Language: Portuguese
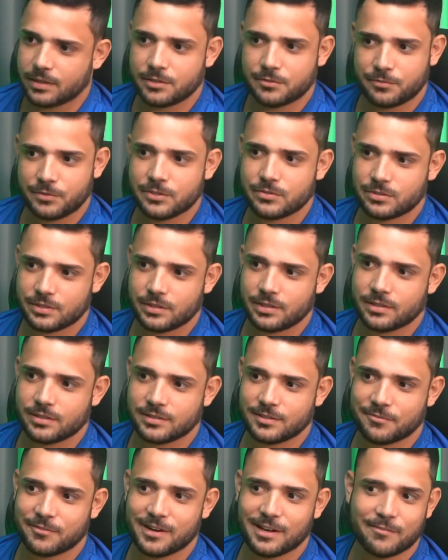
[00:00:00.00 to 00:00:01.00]
É difícil você,
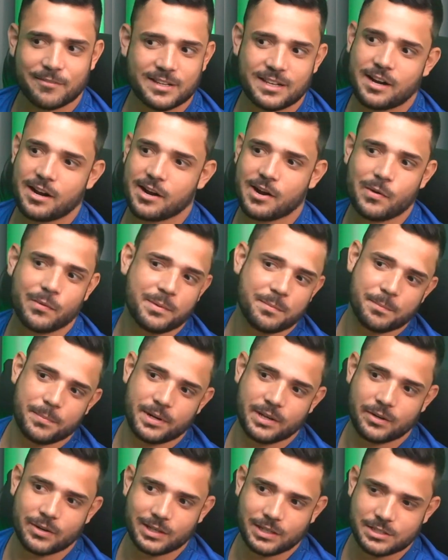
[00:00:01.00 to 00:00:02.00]
você falar que vai largar um
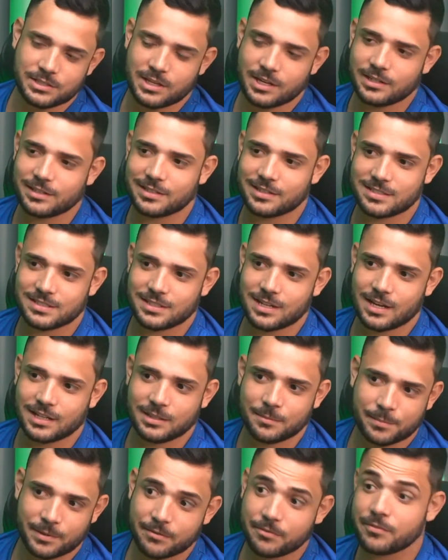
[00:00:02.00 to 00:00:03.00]
emprego ali de carteira assinada
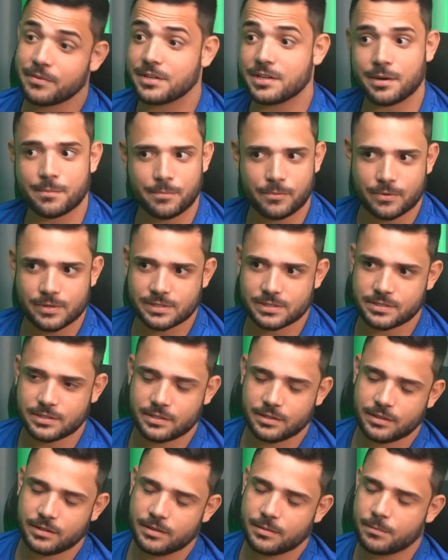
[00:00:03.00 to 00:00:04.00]
para viver de apostas,
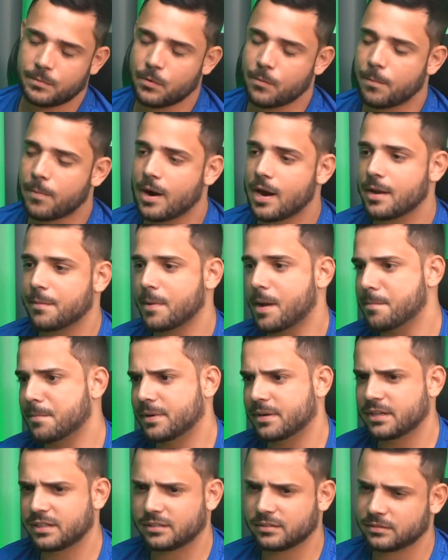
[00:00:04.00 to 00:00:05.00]
né? Meu pai, minha
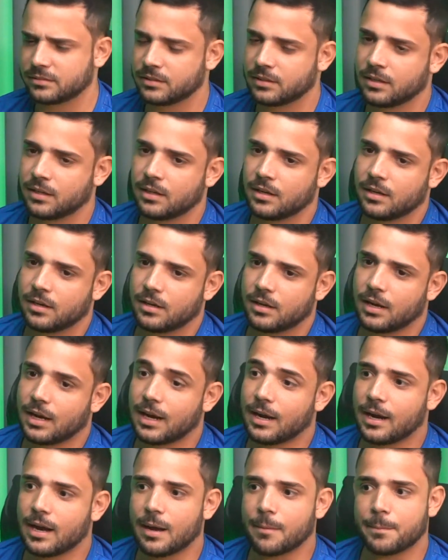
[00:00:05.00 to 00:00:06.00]
mãe. Foram
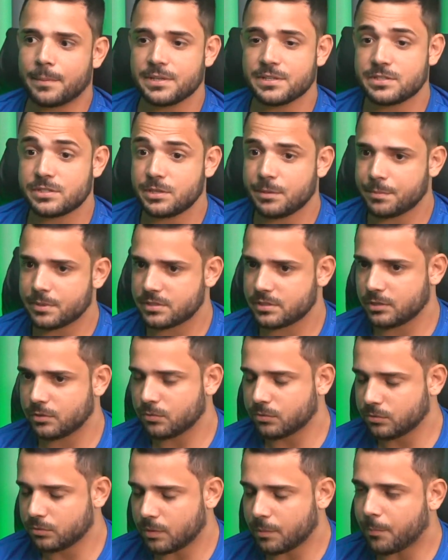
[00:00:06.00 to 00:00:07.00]
contra? A, a princípio, assim,
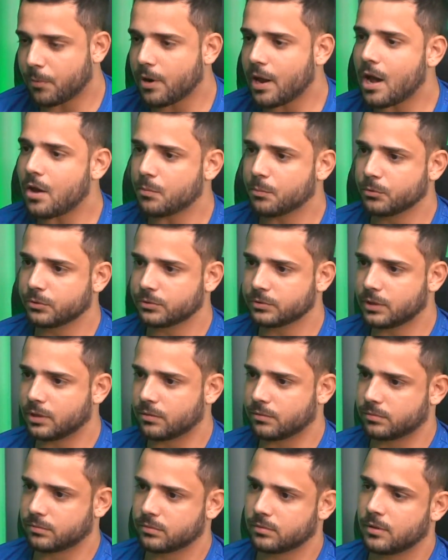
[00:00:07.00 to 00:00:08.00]
não, não apoiaram muito,
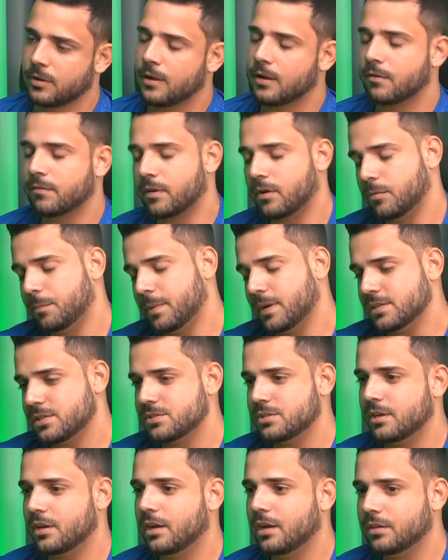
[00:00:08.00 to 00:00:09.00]
não. É. Falou, pensa
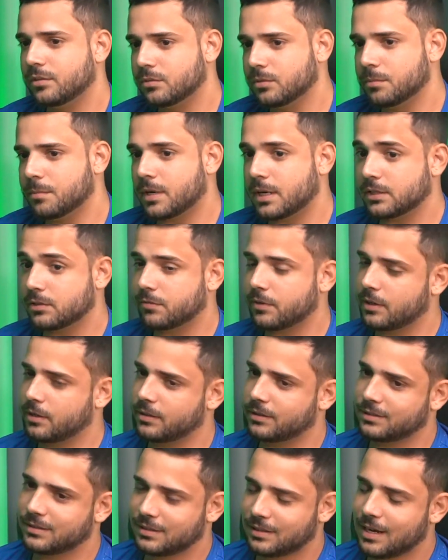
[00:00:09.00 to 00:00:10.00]
direito e tudo mais. Eu
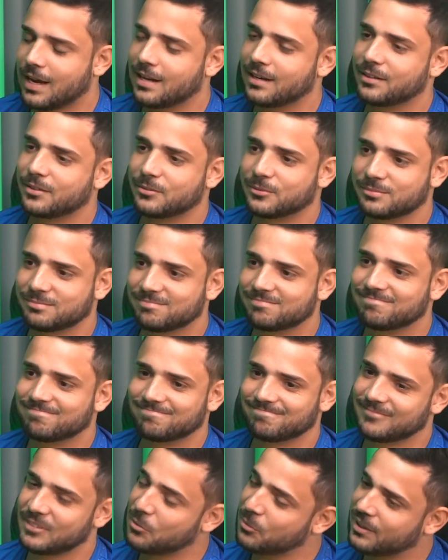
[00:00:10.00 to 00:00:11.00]
falei, cara, eu,
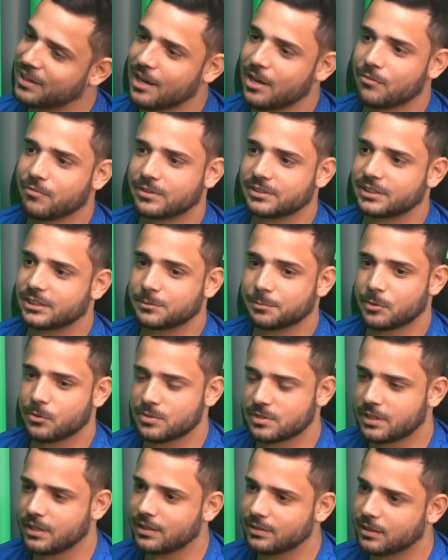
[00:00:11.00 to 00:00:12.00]
eu quero fazer isso porque eu
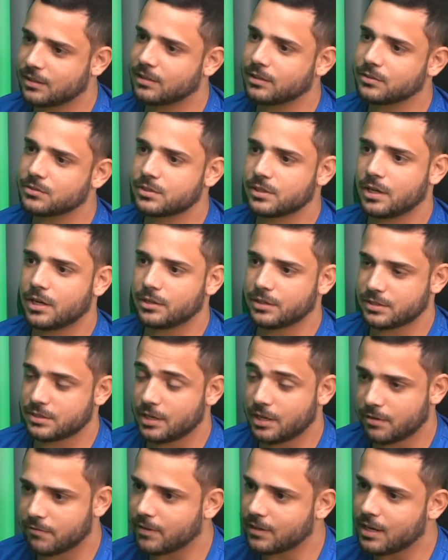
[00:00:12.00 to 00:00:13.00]
sei que tá dando certo e
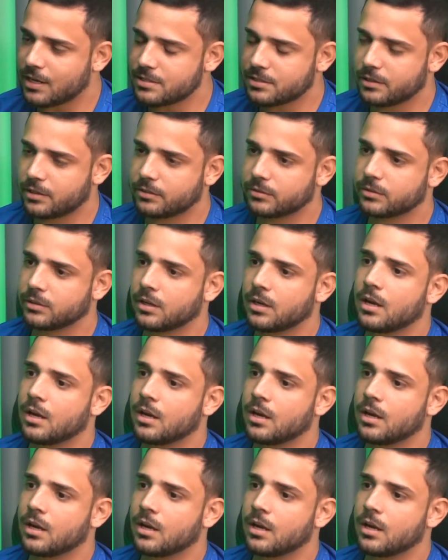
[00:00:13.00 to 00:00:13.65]
sei que vai dar certo.